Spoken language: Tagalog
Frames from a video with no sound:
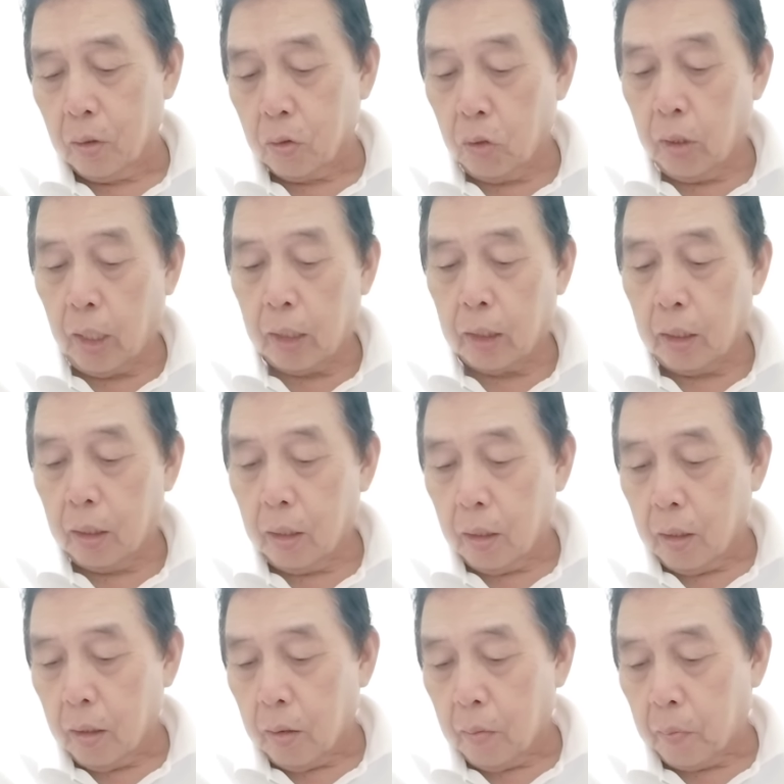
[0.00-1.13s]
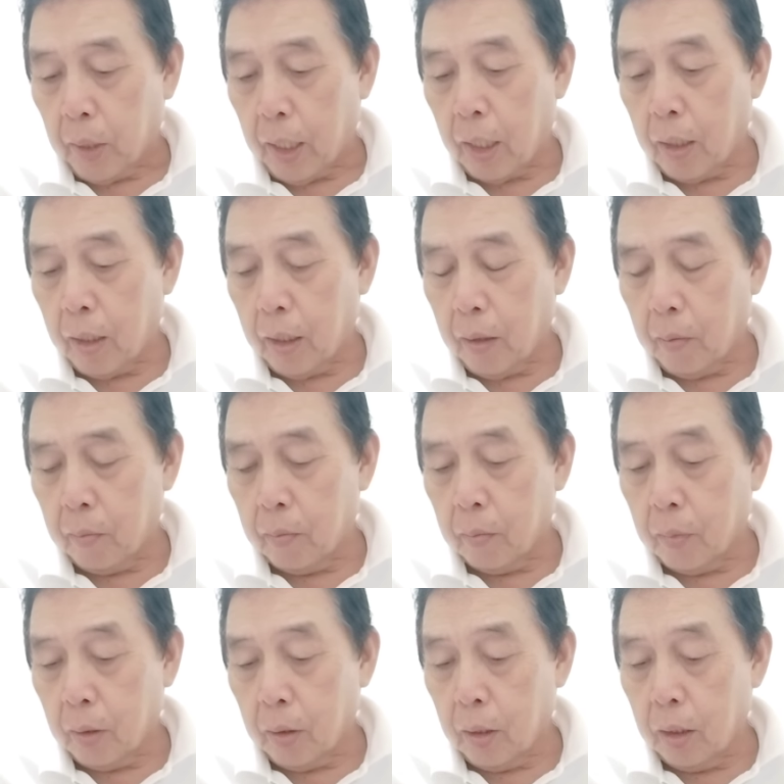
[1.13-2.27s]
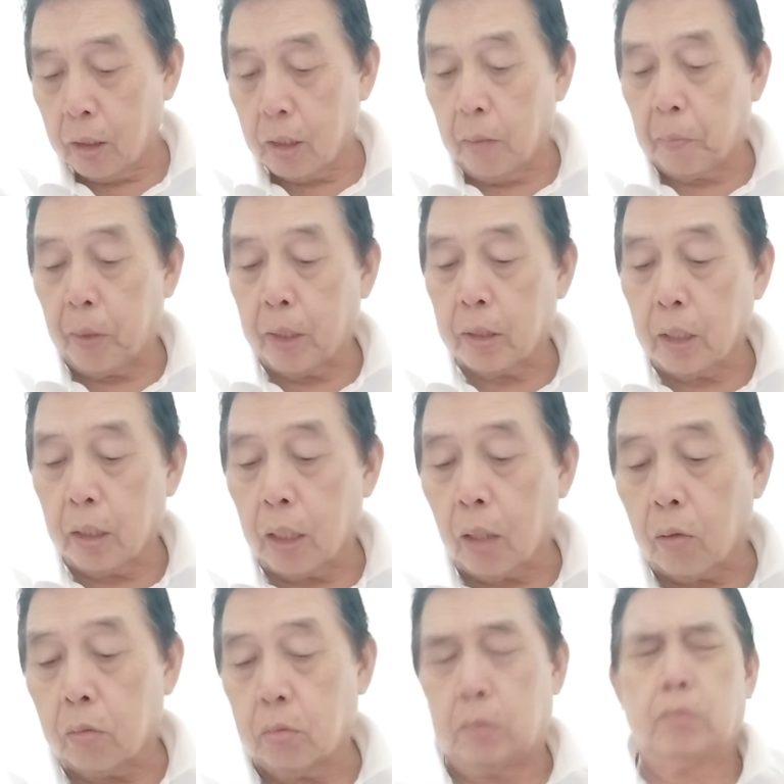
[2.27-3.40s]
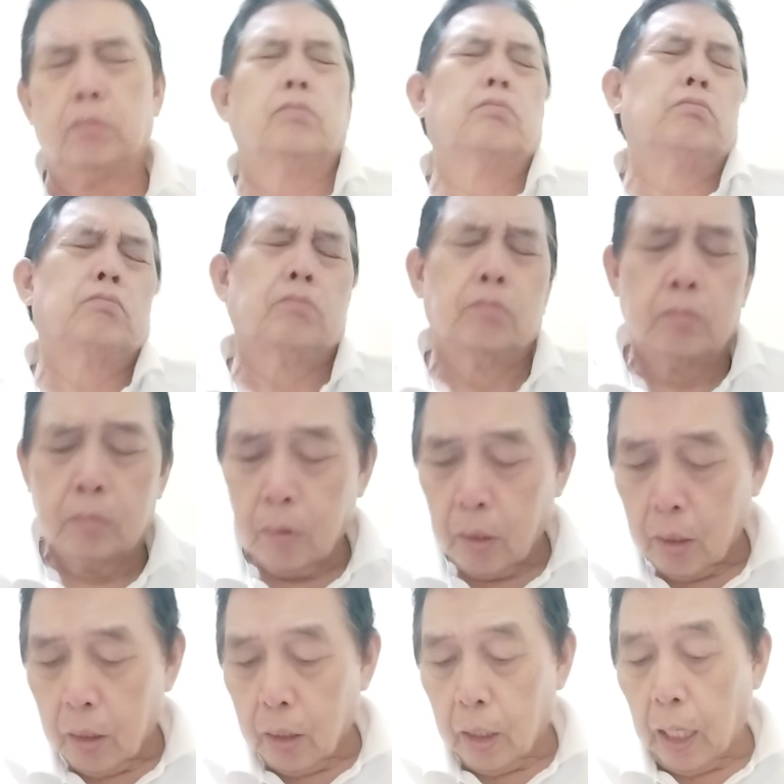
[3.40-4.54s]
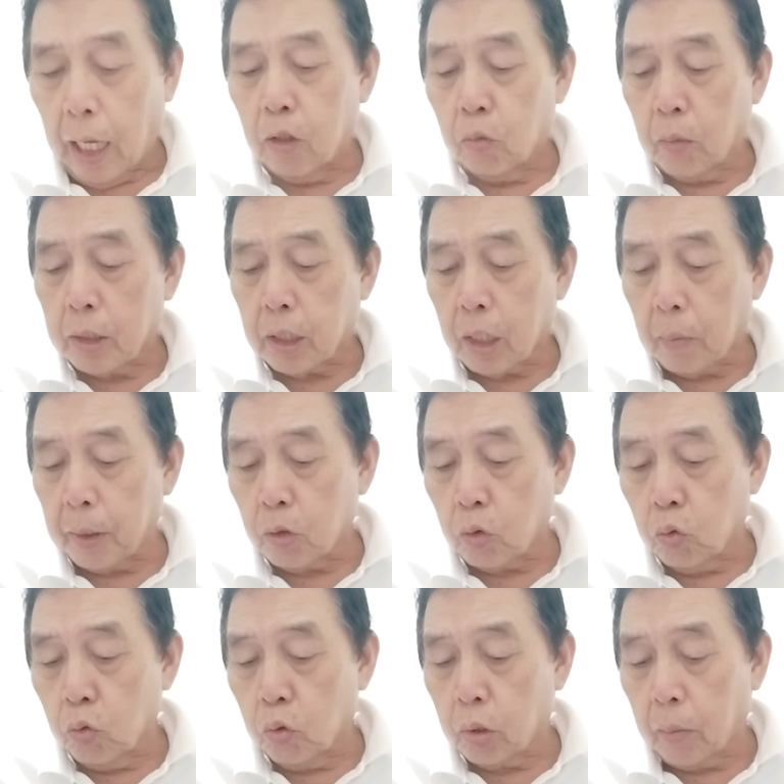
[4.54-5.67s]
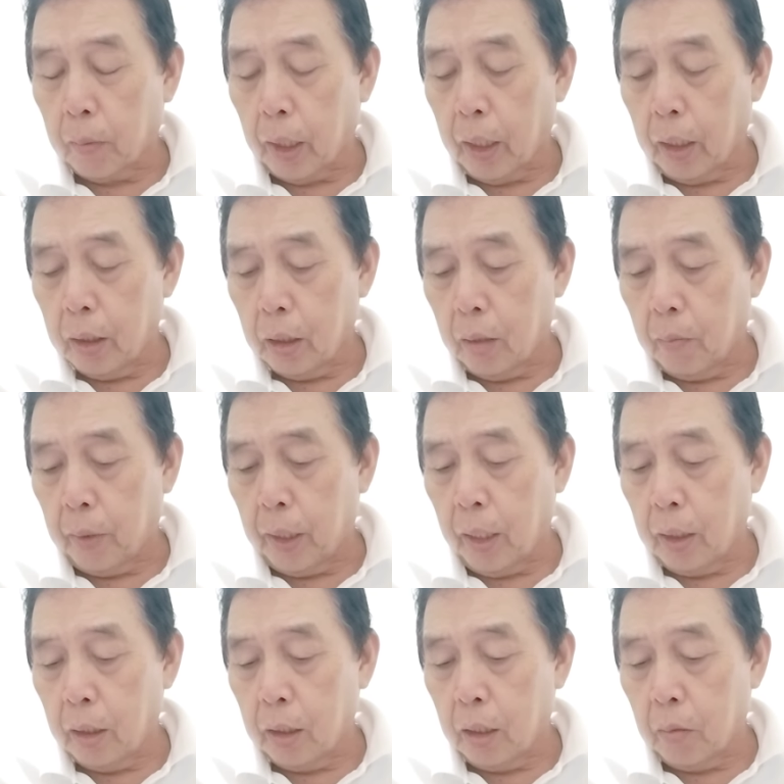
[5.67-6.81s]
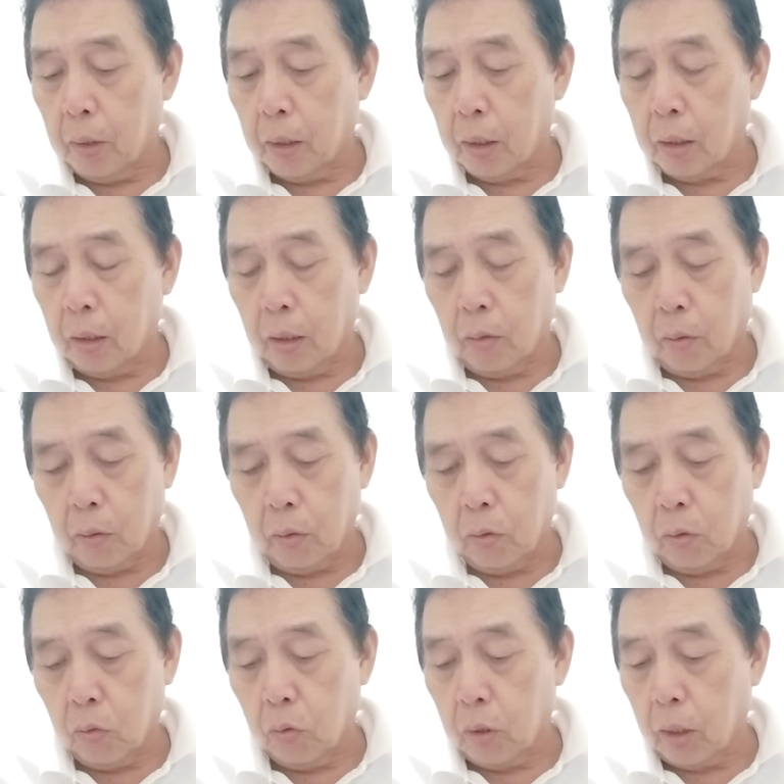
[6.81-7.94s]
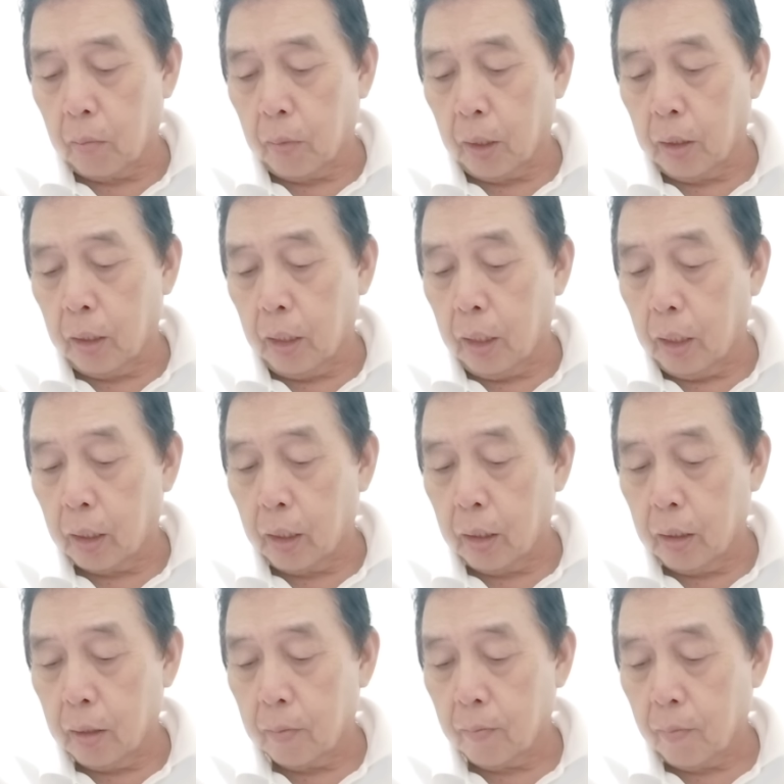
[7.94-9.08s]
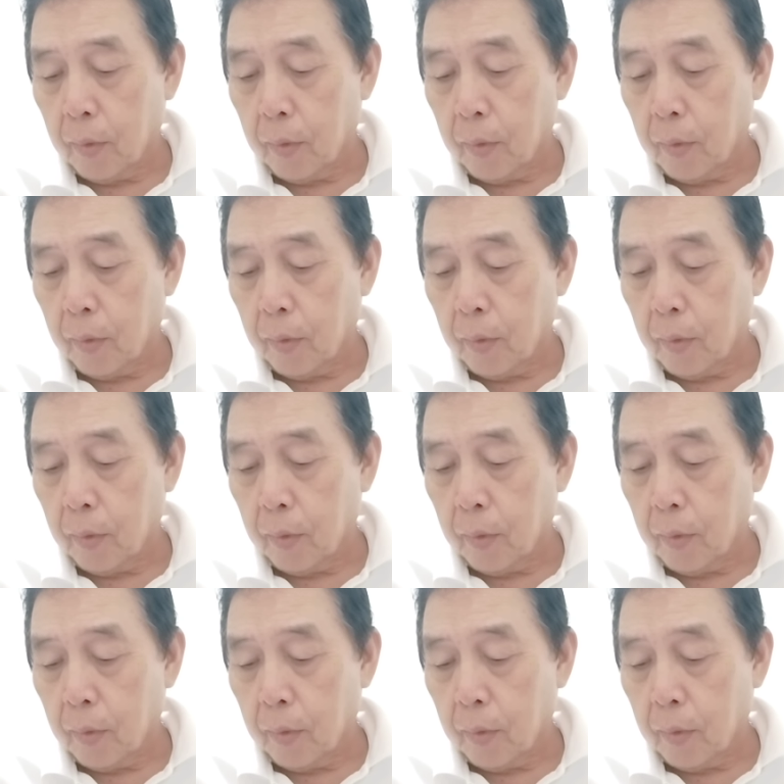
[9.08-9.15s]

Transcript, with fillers: Tuloy natin. Para sleepless night na. Lalong masarap ang tulog ng mga yan. Iba yan, hindi naman, ewan ko anong uring mga nila lang yan. Eh.